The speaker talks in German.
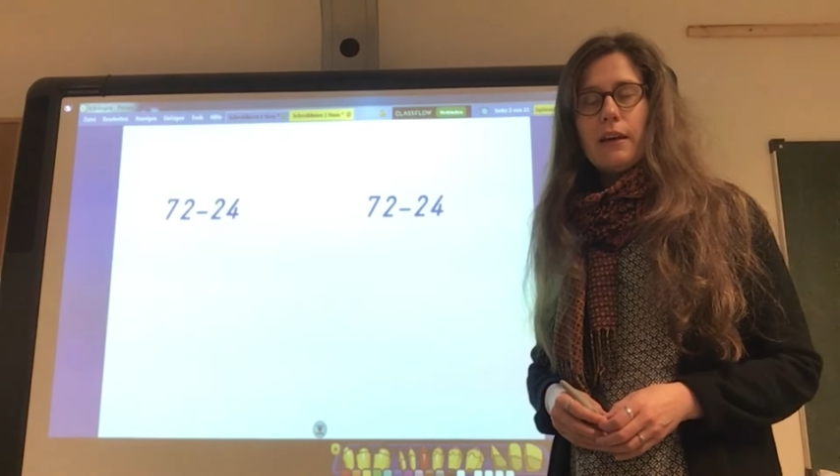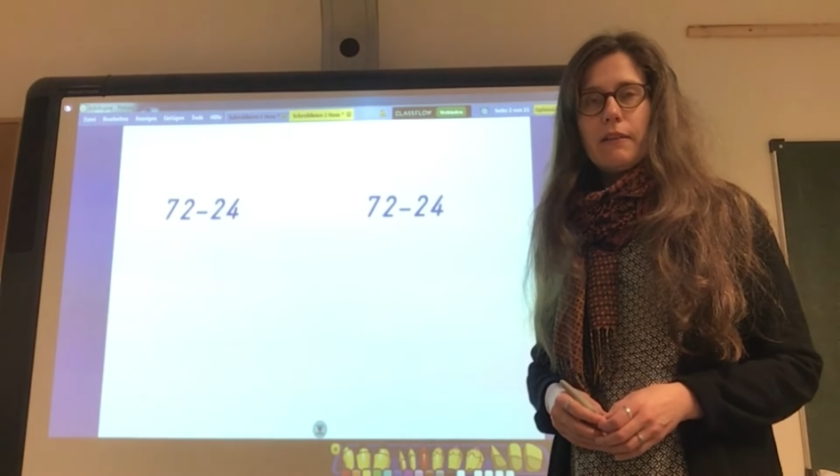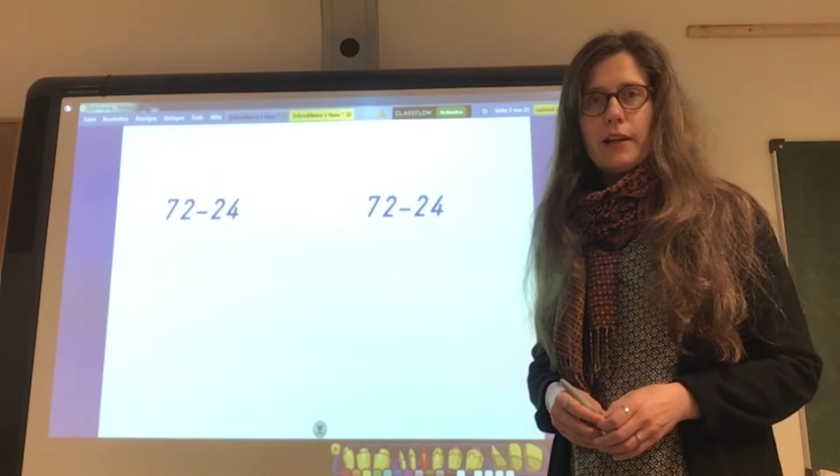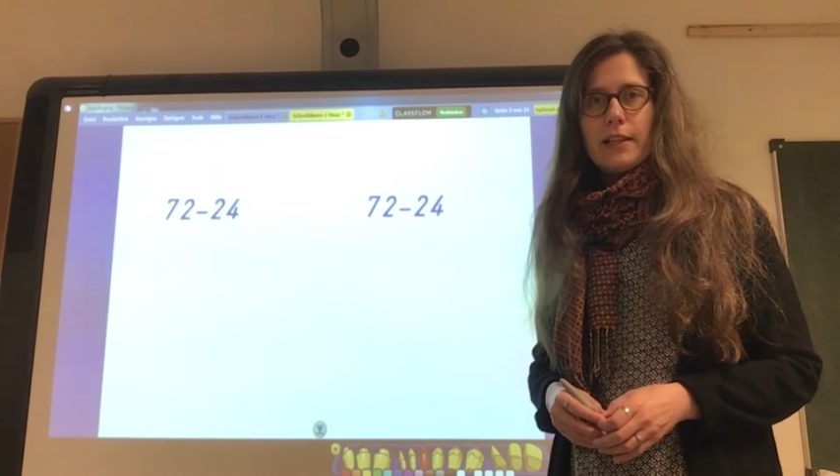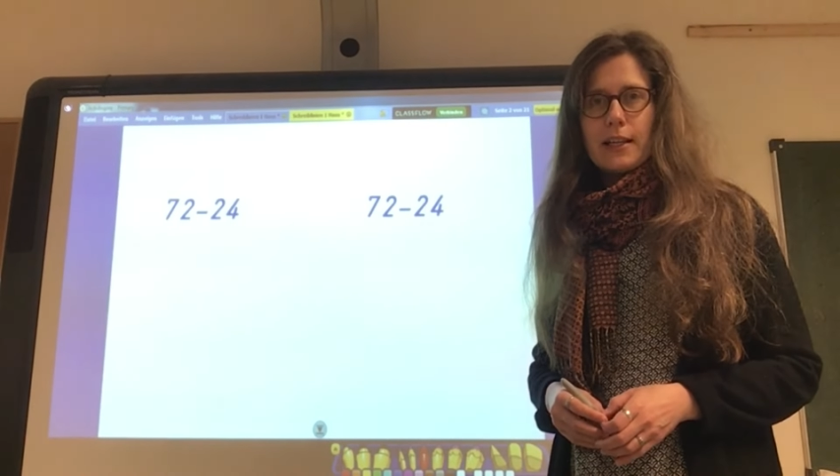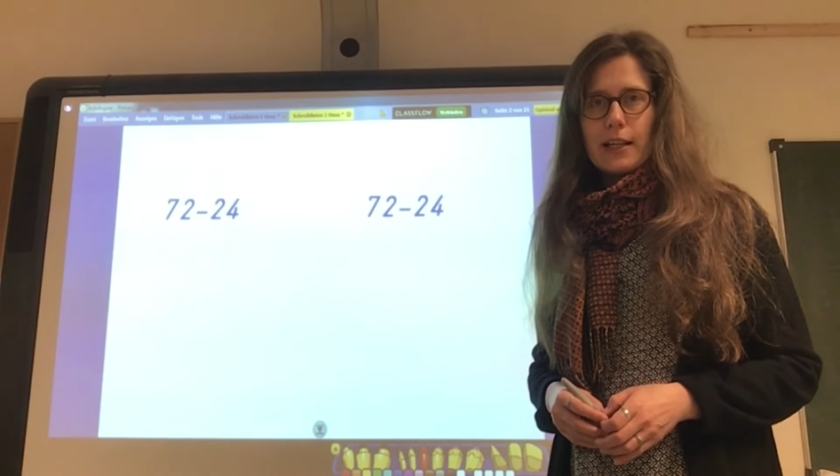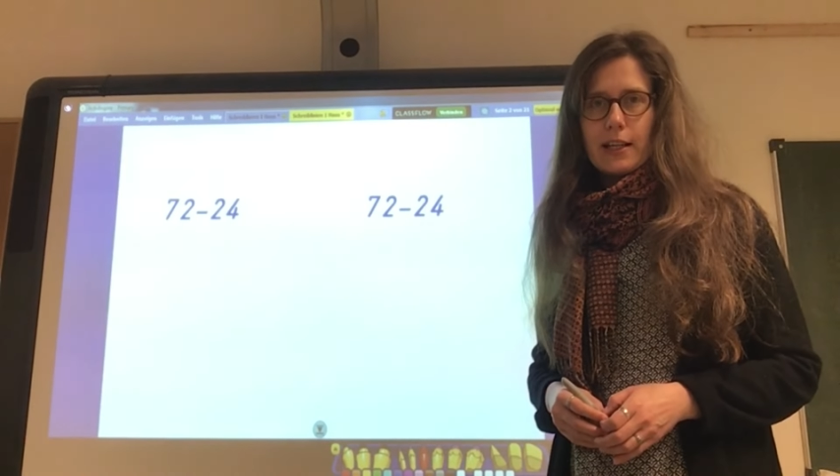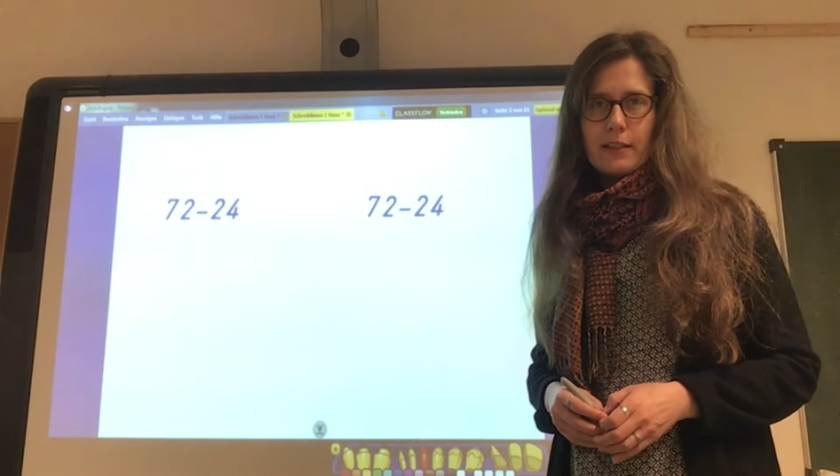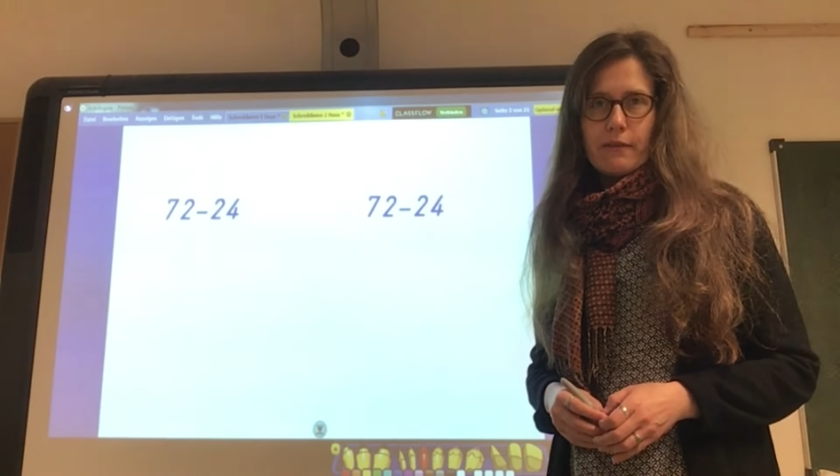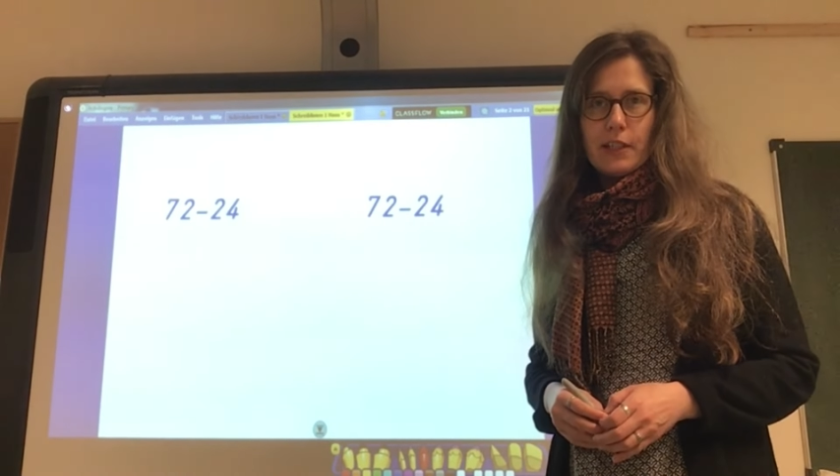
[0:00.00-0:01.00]
welcher
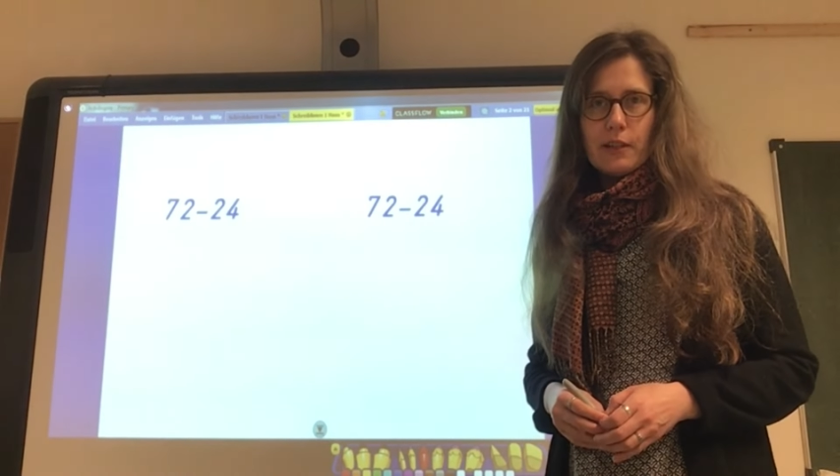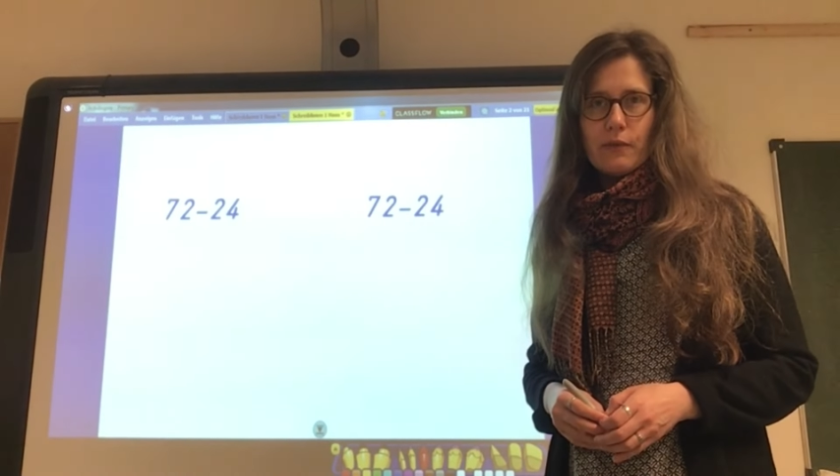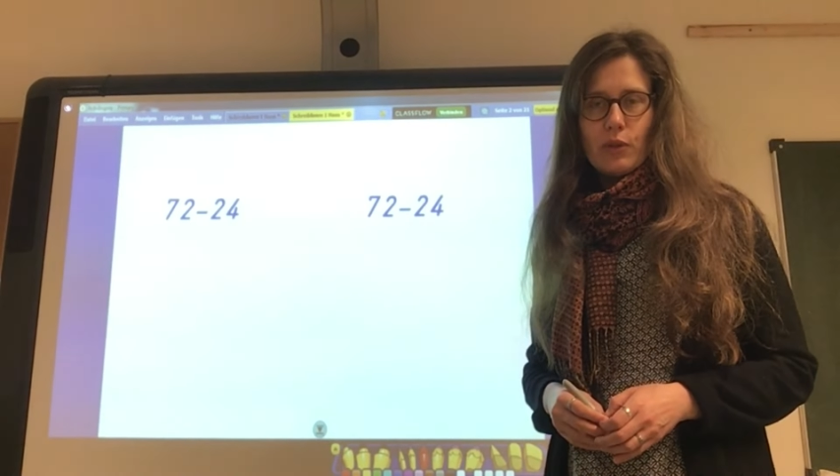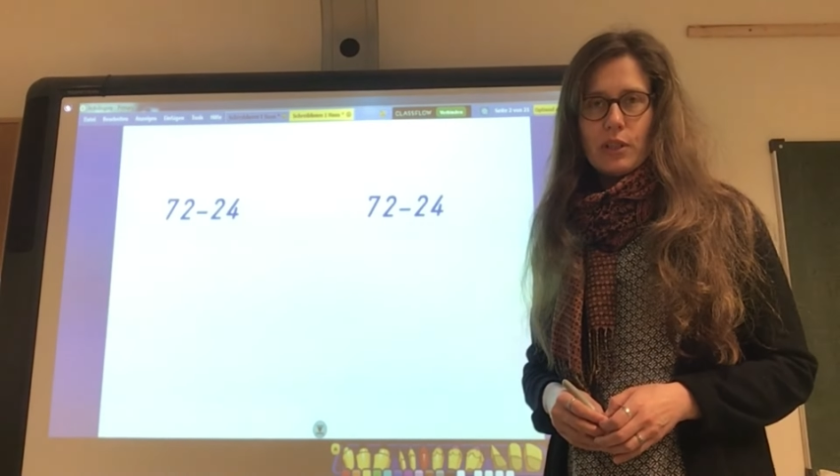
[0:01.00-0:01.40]
Rechenweg für